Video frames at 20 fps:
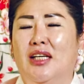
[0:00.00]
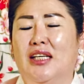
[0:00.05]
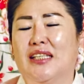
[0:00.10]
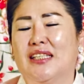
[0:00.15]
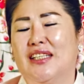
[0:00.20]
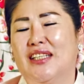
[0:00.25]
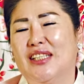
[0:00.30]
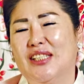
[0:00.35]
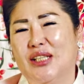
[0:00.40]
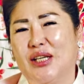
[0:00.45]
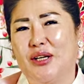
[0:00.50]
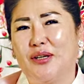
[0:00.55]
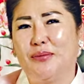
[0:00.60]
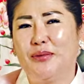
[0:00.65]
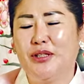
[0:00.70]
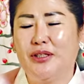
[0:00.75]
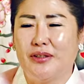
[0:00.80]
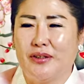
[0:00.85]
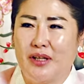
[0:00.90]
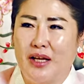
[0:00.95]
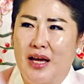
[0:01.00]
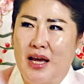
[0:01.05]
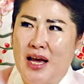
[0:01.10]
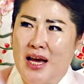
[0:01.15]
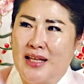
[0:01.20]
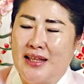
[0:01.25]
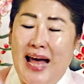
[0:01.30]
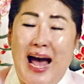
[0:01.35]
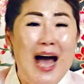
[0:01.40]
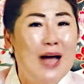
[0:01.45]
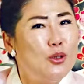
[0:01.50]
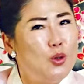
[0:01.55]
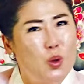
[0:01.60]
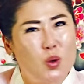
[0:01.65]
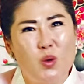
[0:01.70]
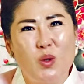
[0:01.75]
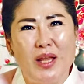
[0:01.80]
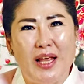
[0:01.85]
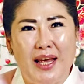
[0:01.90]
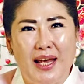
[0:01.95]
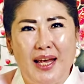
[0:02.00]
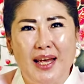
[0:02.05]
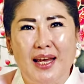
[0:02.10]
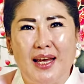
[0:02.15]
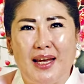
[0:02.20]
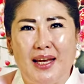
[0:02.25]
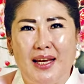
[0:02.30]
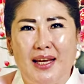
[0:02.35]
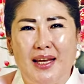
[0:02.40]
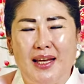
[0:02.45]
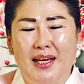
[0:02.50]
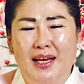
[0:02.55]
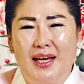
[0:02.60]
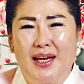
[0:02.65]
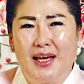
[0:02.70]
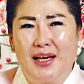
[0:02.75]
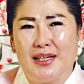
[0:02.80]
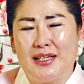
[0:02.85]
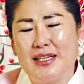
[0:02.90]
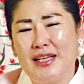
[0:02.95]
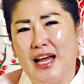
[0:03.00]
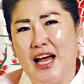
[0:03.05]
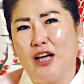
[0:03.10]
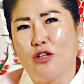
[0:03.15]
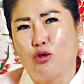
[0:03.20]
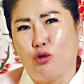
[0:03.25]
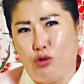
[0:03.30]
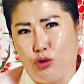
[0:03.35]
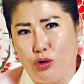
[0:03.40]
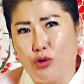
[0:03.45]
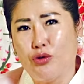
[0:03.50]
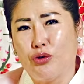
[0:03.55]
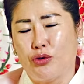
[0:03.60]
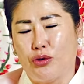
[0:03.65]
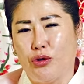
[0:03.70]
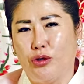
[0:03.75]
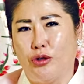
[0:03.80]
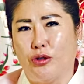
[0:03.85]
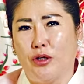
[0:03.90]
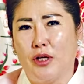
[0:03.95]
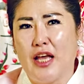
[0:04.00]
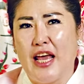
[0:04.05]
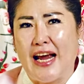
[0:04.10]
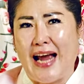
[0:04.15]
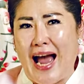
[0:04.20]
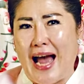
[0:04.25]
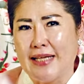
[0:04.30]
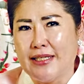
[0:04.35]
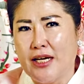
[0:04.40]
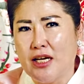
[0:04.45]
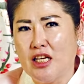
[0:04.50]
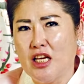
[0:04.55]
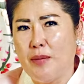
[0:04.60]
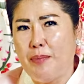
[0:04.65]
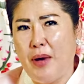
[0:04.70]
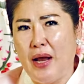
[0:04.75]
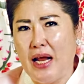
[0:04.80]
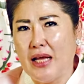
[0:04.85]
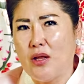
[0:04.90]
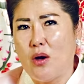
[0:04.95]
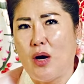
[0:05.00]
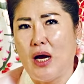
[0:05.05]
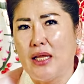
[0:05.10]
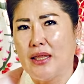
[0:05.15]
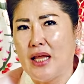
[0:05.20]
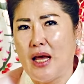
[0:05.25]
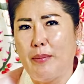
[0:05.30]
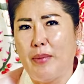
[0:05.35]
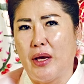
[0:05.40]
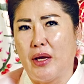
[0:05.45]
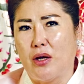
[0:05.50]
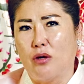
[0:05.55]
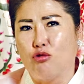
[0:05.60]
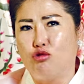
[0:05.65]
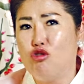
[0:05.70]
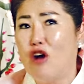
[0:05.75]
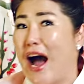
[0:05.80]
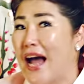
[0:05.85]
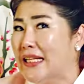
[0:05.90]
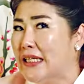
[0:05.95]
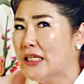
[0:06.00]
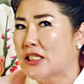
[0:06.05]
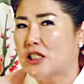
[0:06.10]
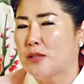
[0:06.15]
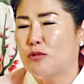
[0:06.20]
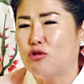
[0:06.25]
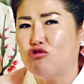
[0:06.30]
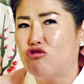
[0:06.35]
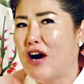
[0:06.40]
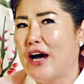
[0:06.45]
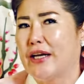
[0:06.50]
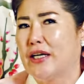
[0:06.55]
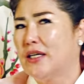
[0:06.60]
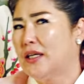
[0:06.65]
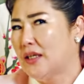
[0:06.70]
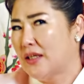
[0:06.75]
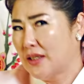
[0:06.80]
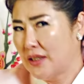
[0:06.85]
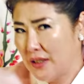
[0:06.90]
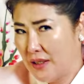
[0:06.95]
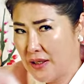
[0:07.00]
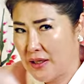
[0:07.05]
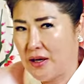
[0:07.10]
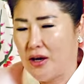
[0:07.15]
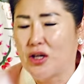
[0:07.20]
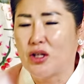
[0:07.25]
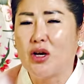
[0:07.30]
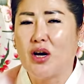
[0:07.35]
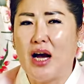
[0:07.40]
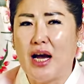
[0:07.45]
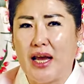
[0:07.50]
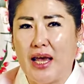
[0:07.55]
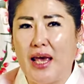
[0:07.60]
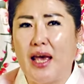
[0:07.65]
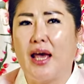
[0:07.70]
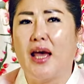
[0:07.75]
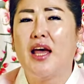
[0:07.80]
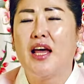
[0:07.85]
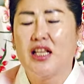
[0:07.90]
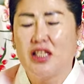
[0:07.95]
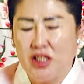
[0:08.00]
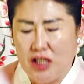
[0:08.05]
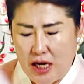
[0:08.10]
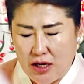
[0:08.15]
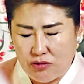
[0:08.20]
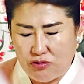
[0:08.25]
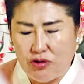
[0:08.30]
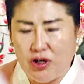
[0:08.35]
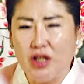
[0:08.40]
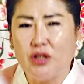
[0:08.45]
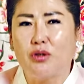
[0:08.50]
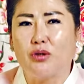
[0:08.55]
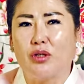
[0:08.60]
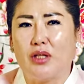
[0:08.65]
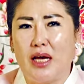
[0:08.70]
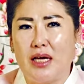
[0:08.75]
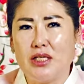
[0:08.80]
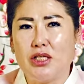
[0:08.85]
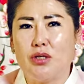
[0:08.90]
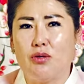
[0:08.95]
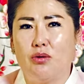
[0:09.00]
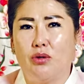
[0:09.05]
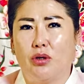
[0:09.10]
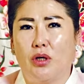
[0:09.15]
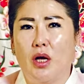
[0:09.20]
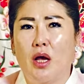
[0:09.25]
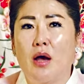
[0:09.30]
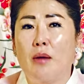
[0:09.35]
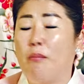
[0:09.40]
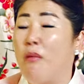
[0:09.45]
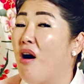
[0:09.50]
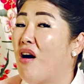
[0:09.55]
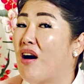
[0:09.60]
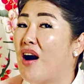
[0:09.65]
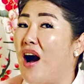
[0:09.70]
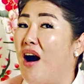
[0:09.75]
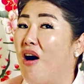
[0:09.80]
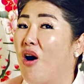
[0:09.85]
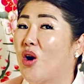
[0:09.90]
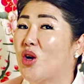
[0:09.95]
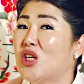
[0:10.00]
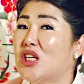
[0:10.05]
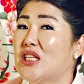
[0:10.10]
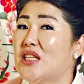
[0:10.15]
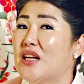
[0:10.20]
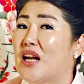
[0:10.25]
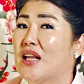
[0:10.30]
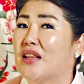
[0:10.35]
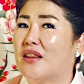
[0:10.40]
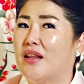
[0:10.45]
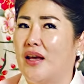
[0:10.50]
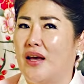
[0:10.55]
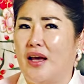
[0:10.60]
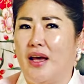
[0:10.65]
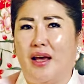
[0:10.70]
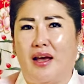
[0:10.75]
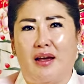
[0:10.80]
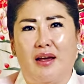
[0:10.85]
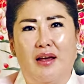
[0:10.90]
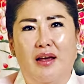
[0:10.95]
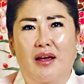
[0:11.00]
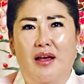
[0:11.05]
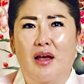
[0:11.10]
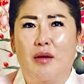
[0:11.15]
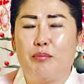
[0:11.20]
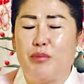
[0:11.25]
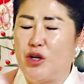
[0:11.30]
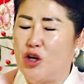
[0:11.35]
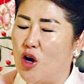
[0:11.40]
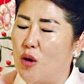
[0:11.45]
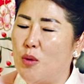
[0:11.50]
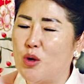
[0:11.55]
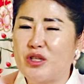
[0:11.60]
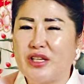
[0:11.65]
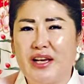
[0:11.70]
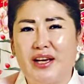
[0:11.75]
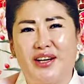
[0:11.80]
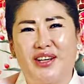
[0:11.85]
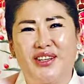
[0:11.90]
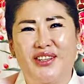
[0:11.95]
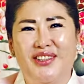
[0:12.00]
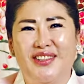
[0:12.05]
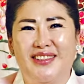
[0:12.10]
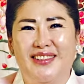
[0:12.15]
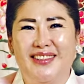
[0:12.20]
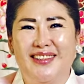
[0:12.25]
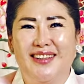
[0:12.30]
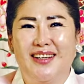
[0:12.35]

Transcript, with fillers: 그러니 여러분 다 좋은데 그냥 두루두루 가정이 편하다고 한다면 우한이 있으면 우한을 걷어가게 작더라도 타시고 뭔가 어르신들한테 빌어보세요.